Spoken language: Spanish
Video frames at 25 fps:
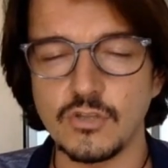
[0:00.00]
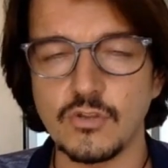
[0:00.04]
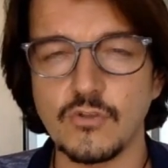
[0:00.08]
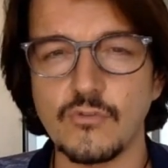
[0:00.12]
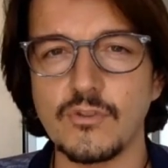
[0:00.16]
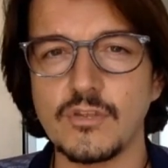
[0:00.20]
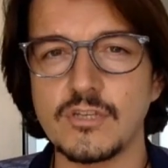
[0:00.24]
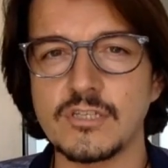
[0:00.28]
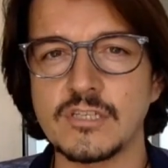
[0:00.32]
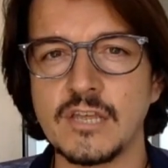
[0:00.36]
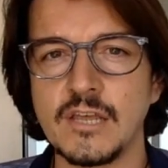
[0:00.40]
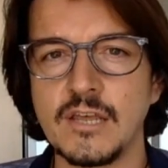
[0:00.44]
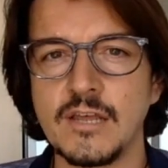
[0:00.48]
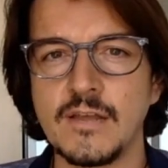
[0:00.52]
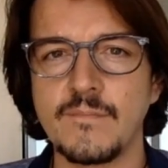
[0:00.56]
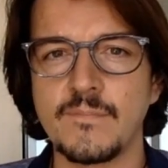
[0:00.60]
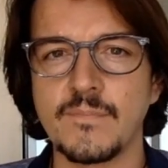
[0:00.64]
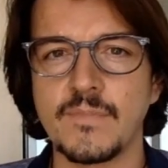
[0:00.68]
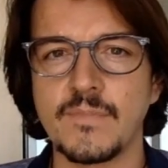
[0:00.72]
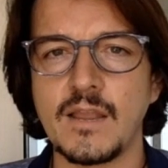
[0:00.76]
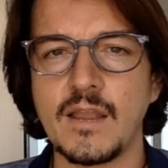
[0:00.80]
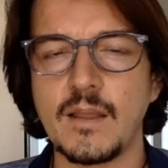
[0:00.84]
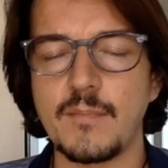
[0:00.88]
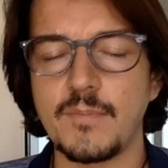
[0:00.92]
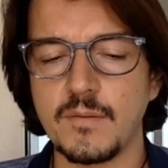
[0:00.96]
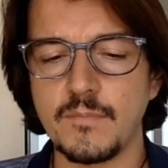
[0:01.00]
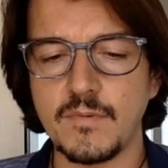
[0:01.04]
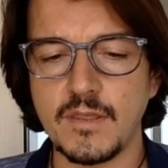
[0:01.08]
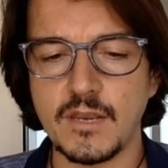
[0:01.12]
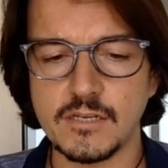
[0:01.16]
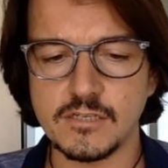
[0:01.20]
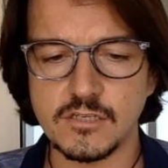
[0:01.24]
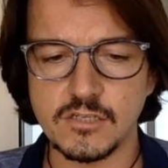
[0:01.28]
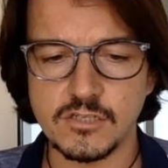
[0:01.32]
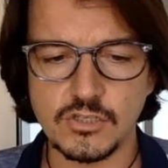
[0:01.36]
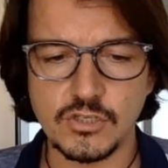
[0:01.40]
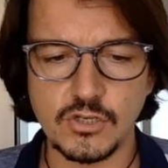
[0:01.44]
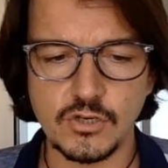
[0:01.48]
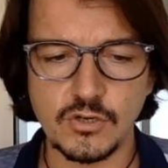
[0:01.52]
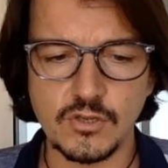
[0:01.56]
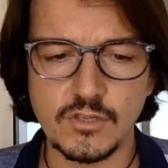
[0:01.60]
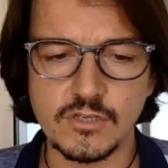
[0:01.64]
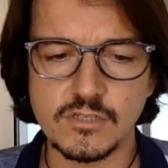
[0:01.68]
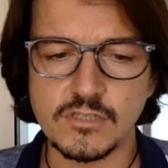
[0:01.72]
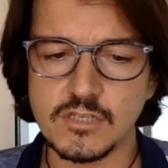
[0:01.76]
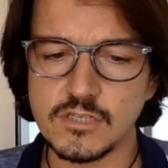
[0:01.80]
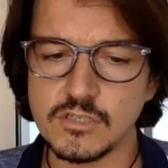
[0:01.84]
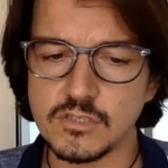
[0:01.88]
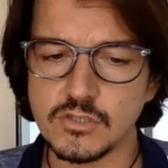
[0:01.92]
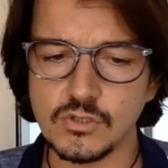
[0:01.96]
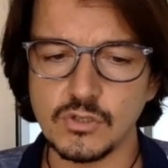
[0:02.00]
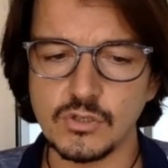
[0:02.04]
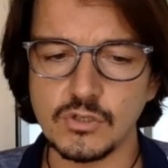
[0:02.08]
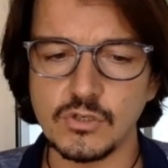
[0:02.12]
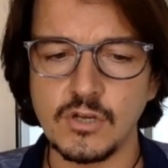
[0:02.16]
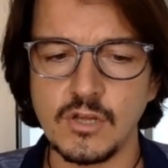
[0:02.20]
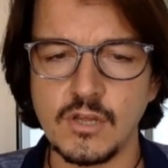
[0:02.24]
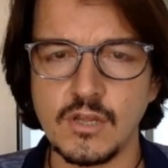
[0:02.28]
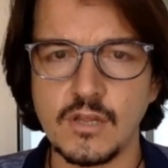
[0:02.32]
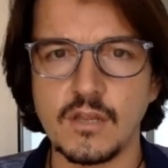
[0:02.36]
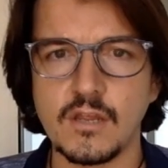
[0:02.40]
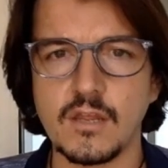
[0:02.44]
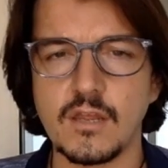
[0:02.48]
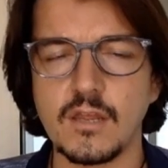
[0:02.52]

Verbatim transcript: Entonces, la primera sesión, insisto,